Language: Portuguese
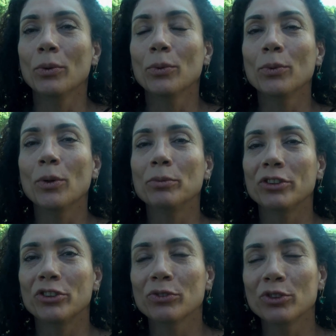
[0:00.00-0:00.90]
O
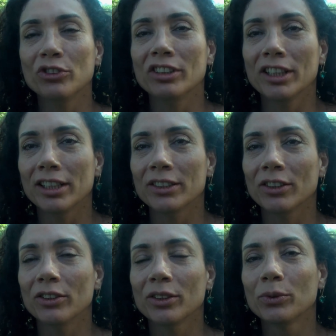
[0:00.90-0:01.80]
objetivo do Dia
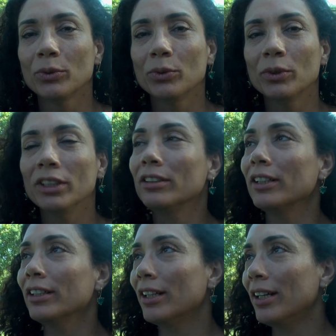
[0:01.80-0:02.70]
Internacional da Cultura é
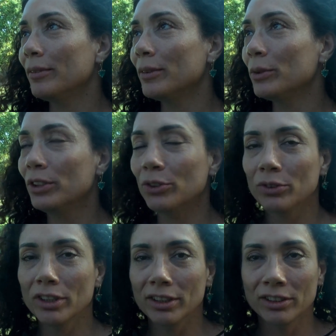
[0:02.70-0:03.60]
integrar os
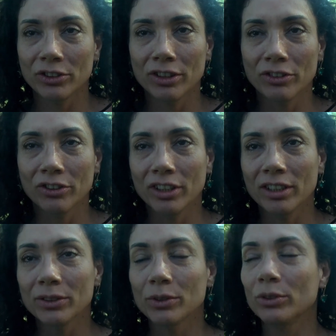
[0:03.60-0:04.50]
estudantes
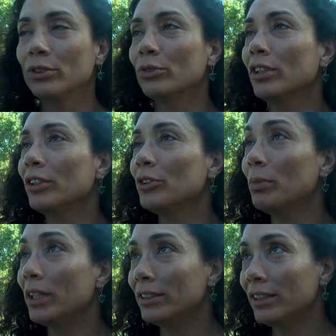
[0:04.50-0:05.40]
estrangeiros, os estudantes
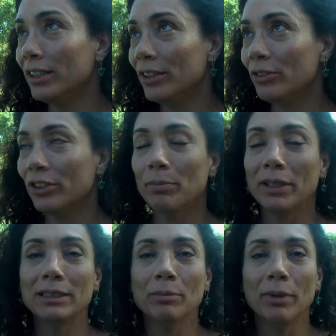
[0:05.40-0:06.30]
brasileiros que
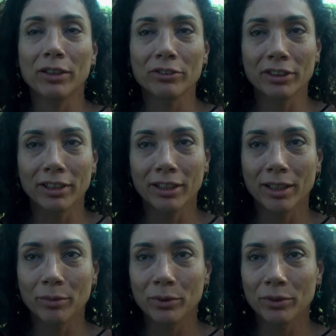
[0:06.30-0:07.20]
participaram de
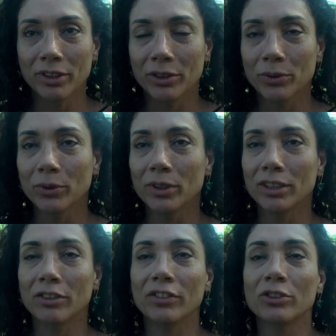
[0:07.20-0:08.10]
intercâmbio no interior,
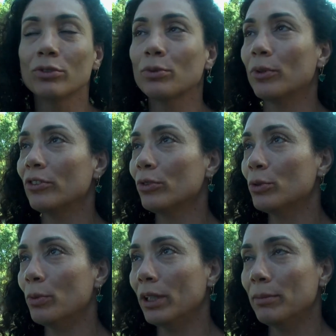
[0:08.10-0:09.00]
através dos,
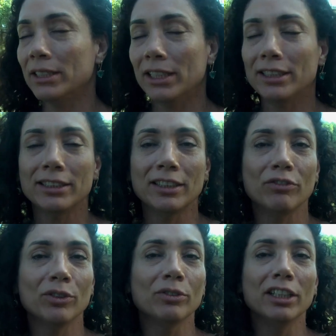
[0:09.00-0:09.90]
dos programas Ciências Sem
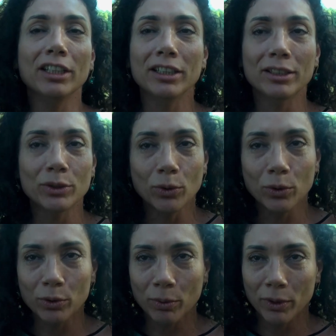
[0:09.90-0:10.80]
Fronteiras ou
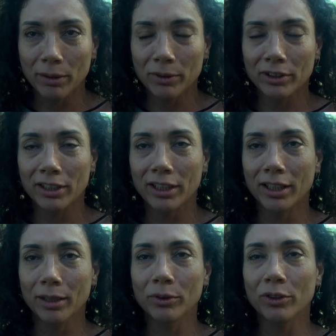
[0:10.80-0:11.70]
outros programas de
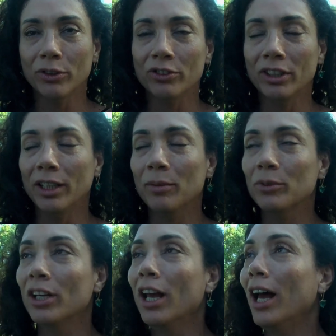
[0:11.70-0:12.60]
intercâmbio que nós
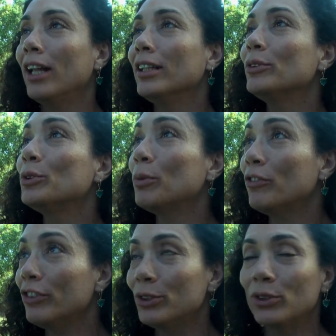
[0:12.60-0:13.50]
temos, além dos
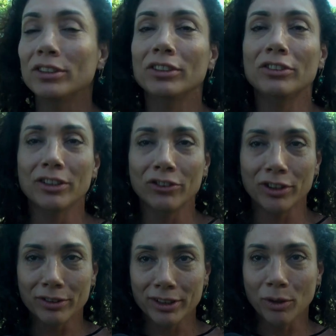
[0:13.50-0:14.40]
professores
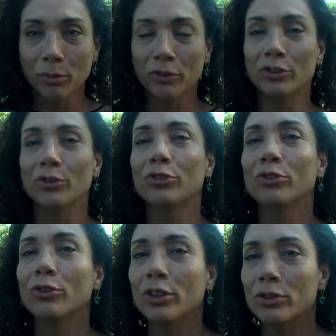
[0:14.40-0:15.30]
estrangeiros, que são professores
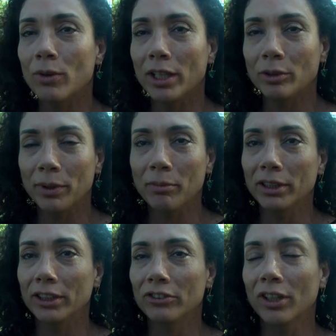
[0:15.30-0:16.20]
do nosso quadro
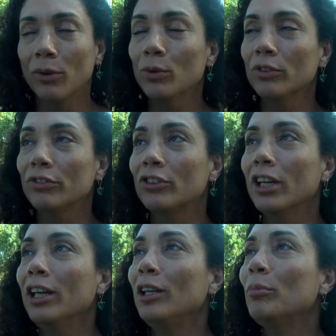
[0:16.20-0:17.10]
permanente na UFES,
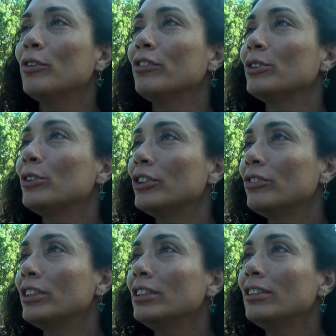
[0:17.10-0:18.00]
e professores
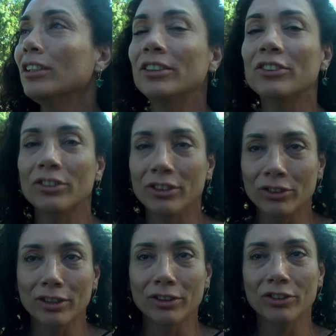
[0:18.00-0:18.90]
visitantes
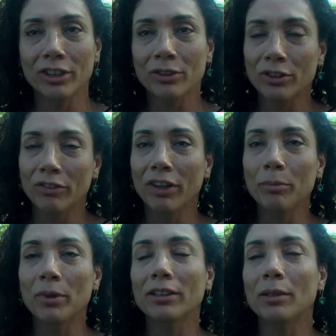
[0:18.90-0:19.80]
estrangeiros que vêm
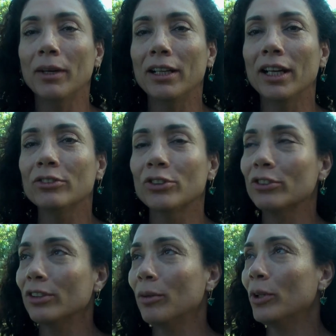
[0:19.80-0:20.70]
para trabalhar nos
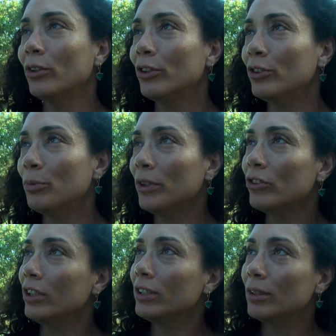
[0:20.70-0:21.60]
nossos laboratórios de
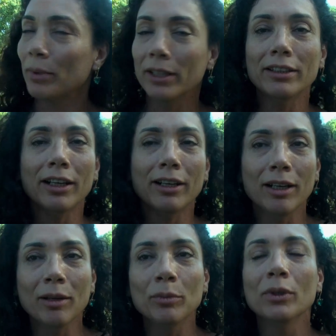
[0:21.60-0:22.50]
pesquisa, para
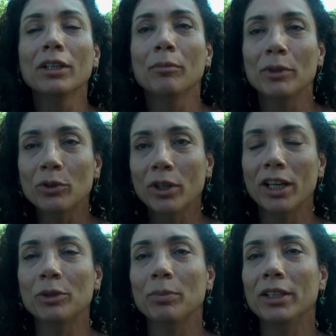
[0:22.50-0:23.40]
intercâmbio, para
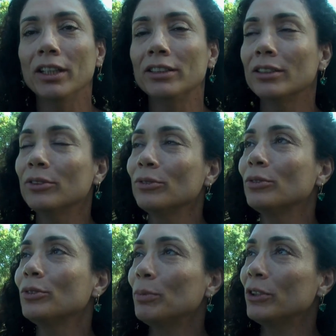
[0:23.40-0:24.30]
trocar experiência
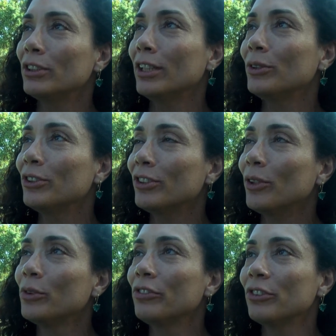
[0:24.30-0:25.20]
com os pesquisadores
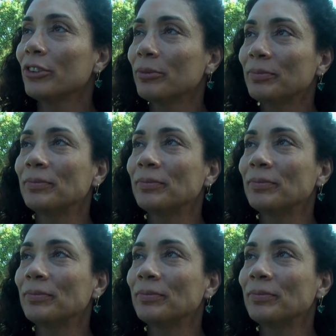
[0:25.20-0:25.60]
da UFES.